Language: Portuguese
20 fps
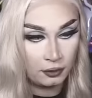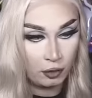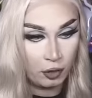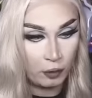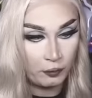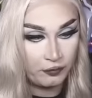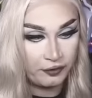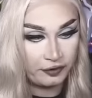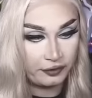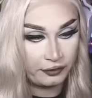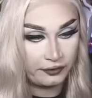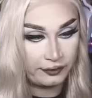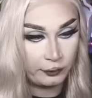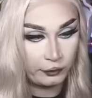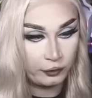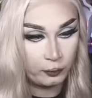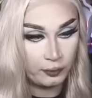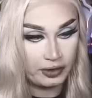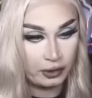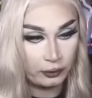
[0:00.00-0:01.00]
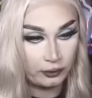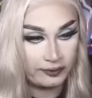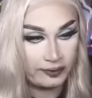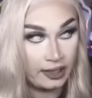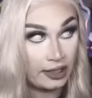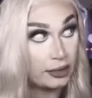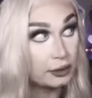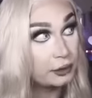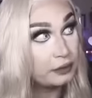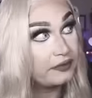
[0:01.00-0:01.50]
Como veja se o sub deu
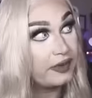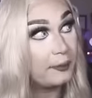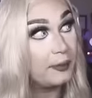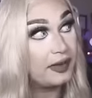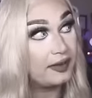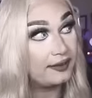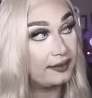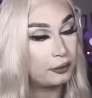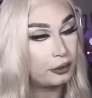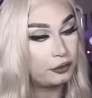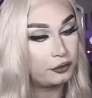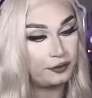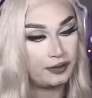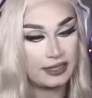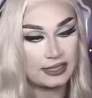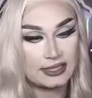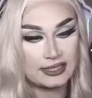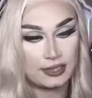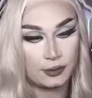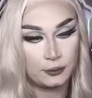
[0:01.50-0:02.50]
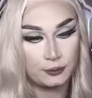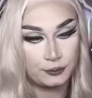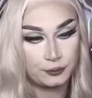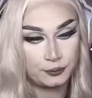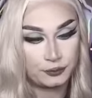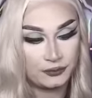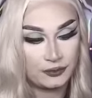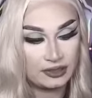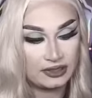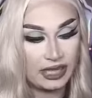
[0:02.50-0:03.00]
certo, vai aparecer a notificação
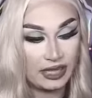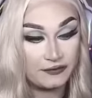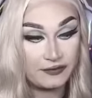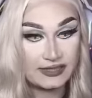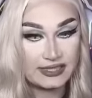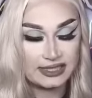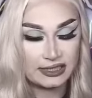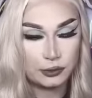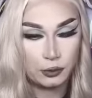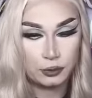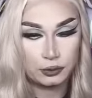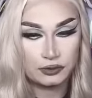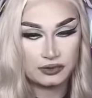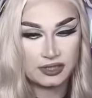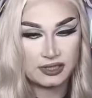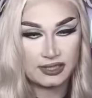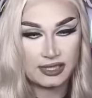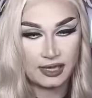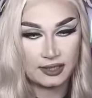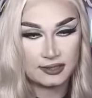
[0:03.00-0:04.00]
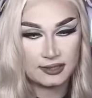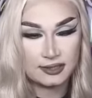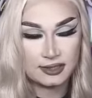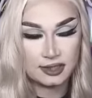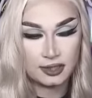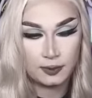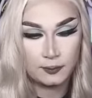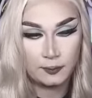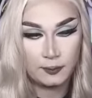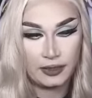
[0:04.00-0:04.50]
da F5, não se esquece.